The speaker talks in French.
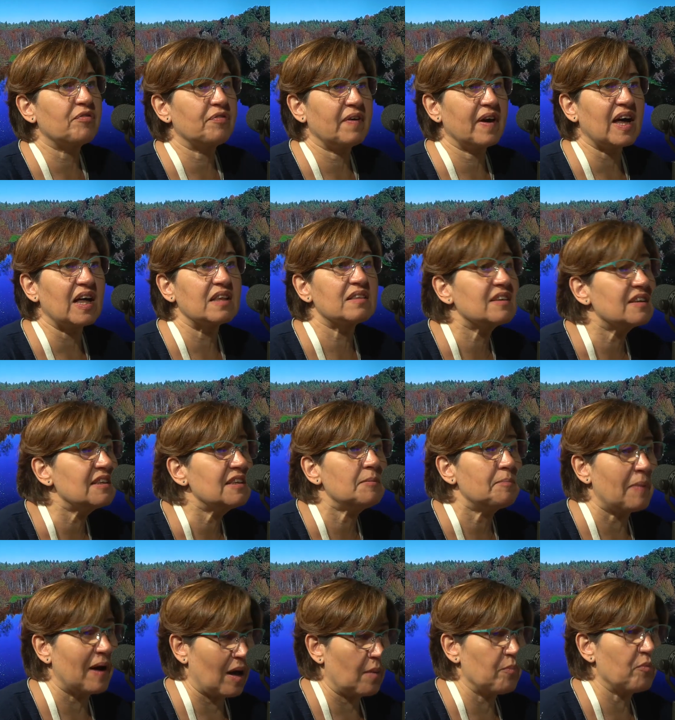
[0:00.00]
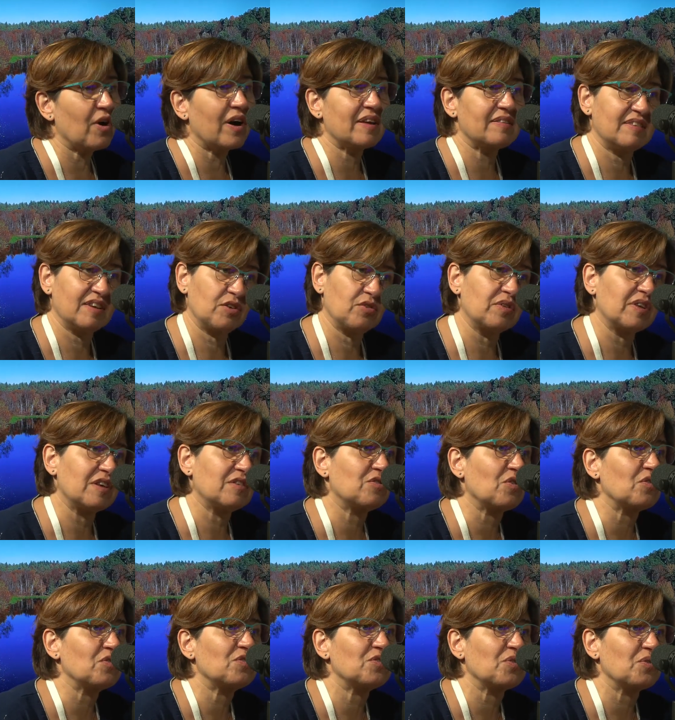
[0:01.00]
faire un déni par rapport à ces
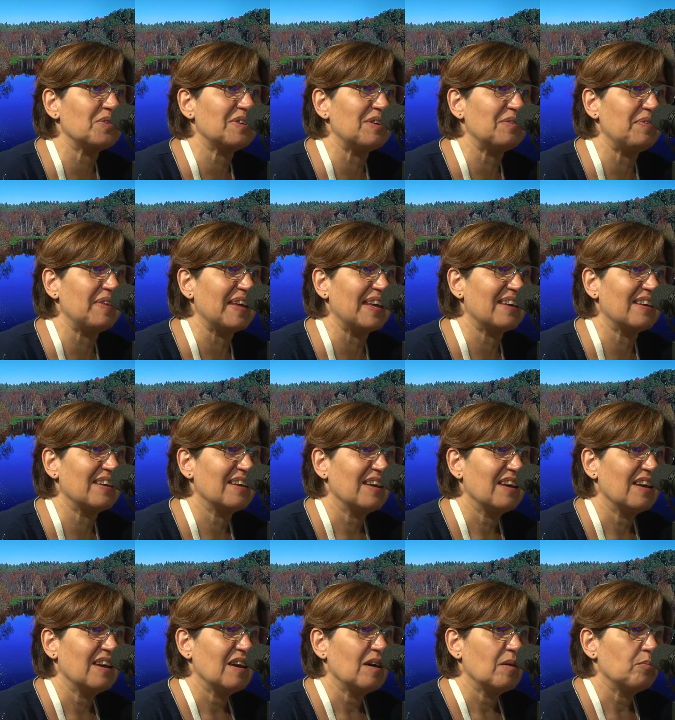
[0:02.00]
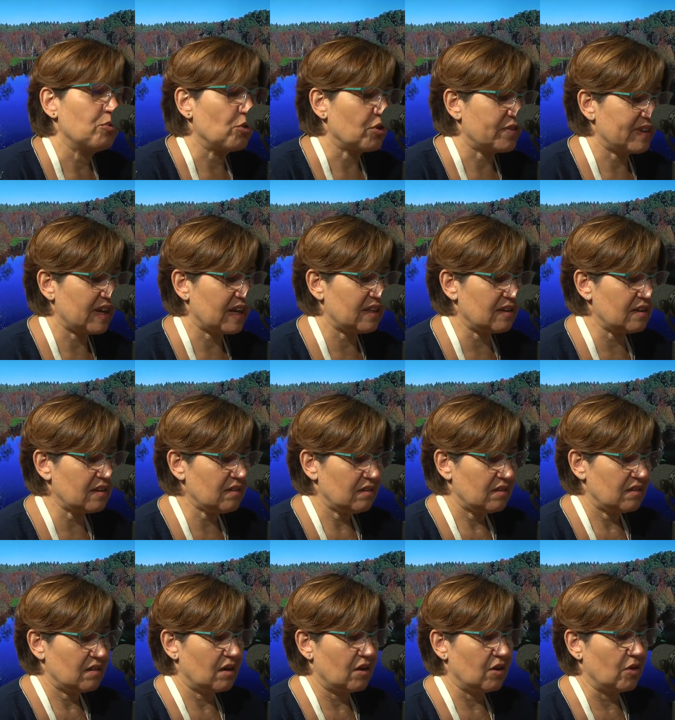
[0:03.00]
connaissances scientifiques. Pour certains,
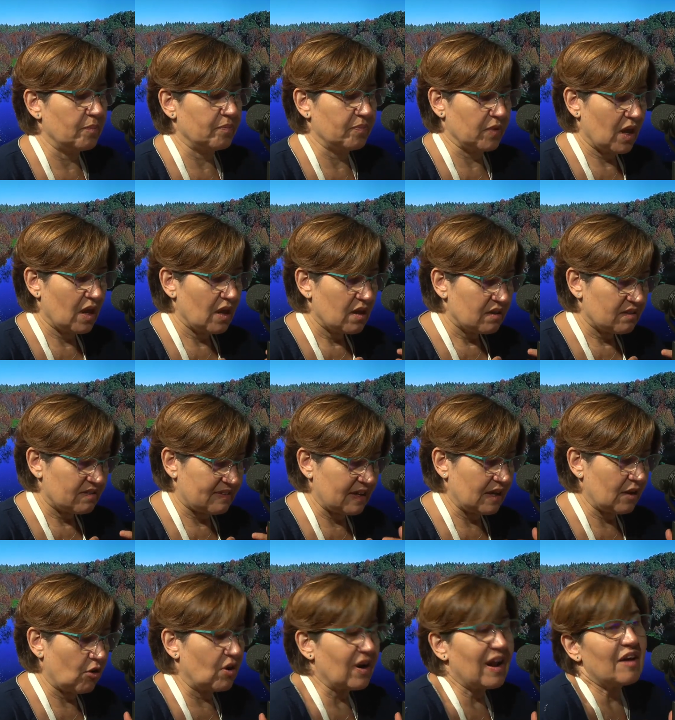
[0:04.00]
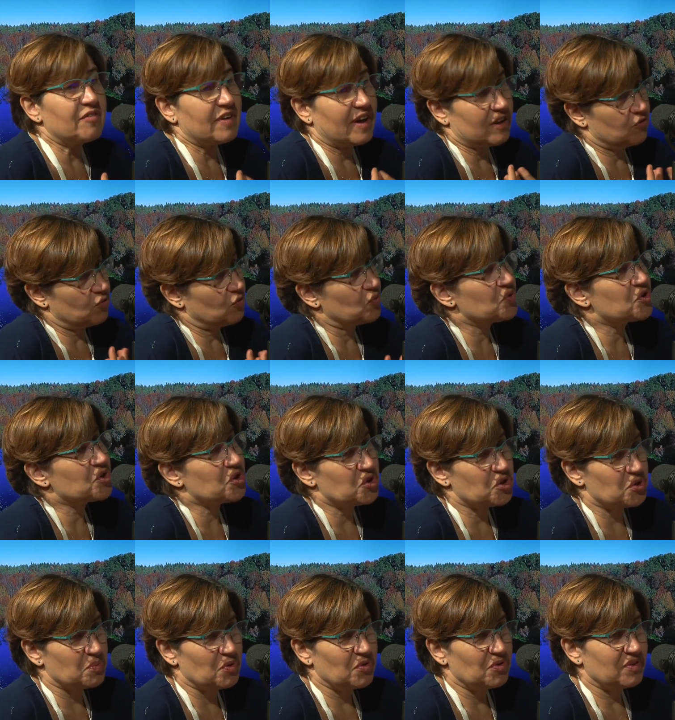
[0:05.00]
euh, c'est euh, l'aversion au
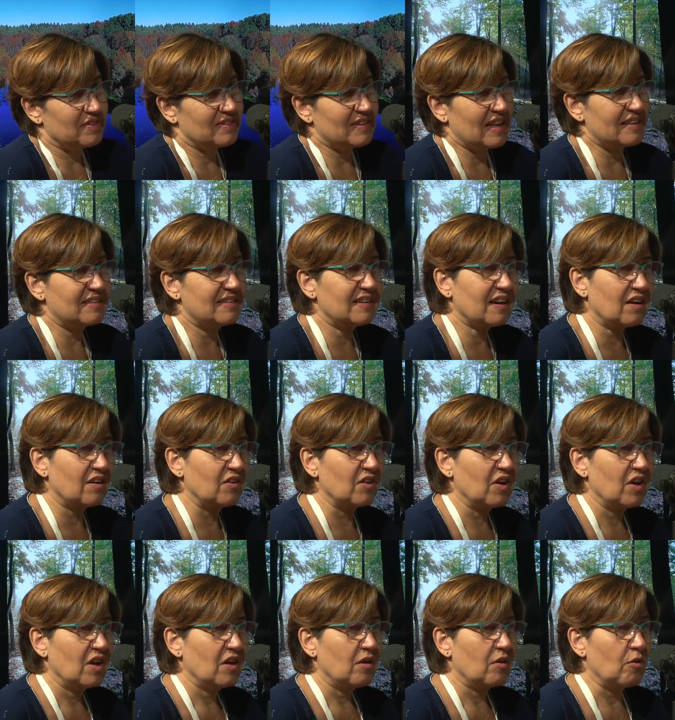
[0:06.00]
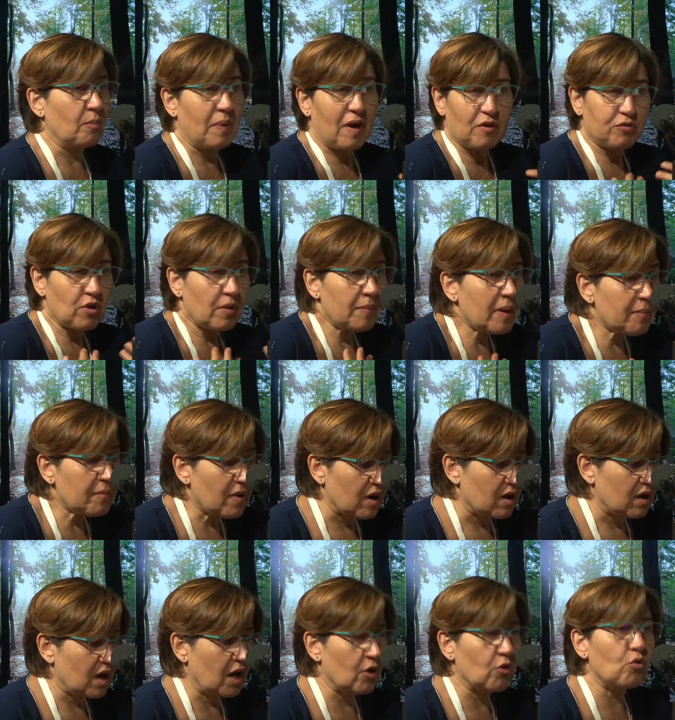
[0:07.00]
changement, c'est-à-dire euh, parfois même
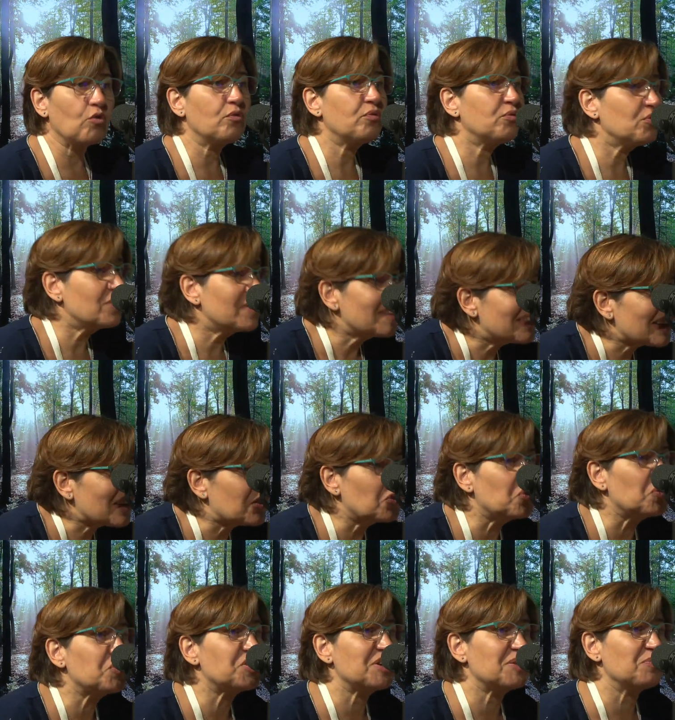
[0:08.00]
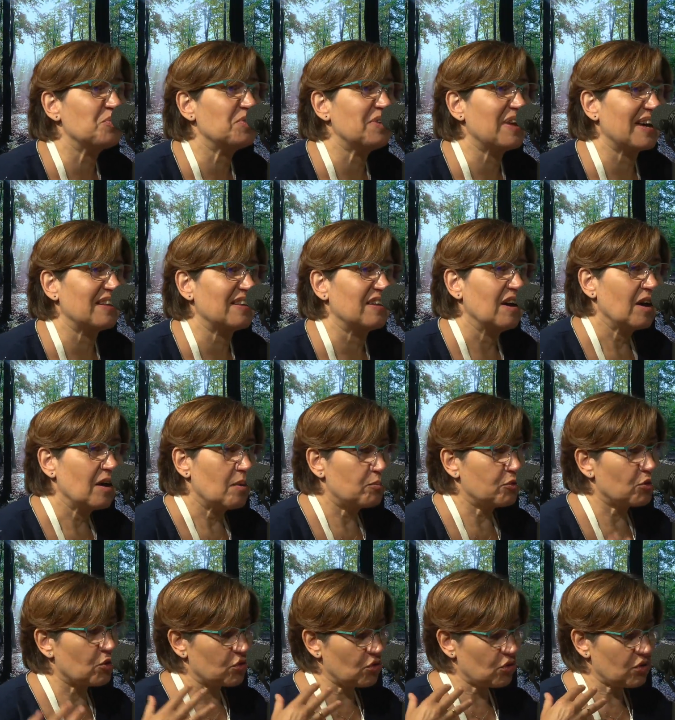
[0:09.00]
un refus des technologies modernes.
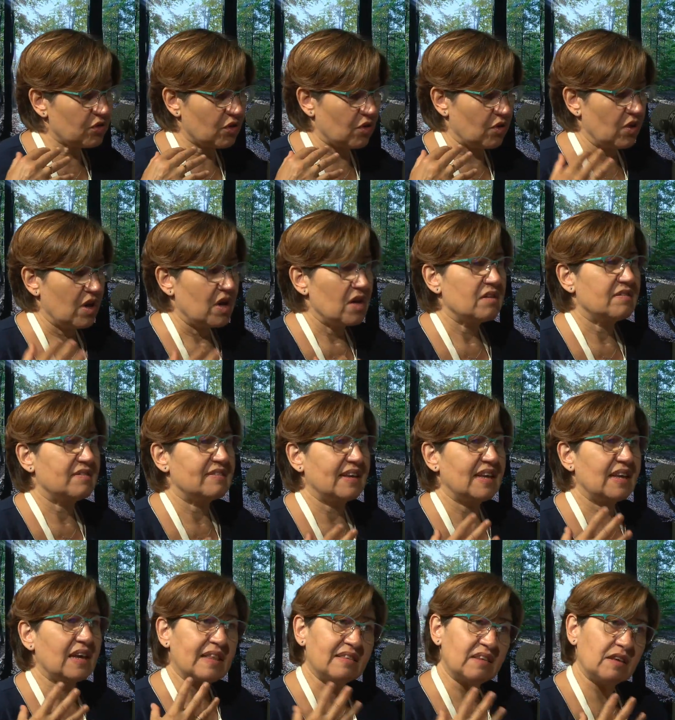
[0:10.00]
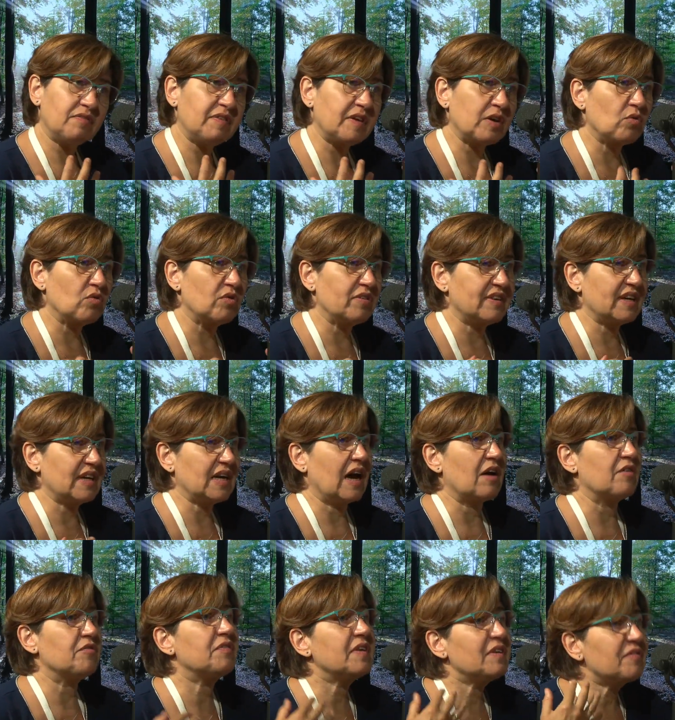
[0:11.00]
Pour d'autres, c'est la difficulté à
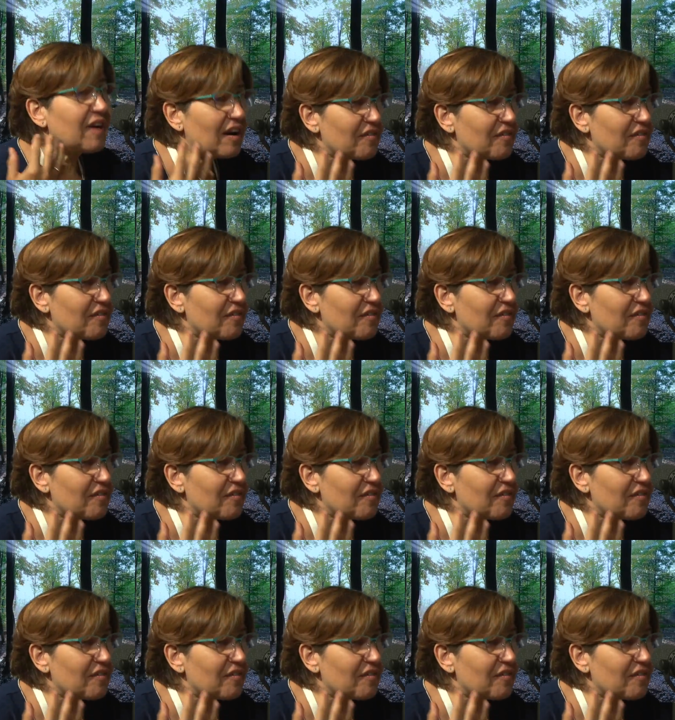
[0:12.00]
vivre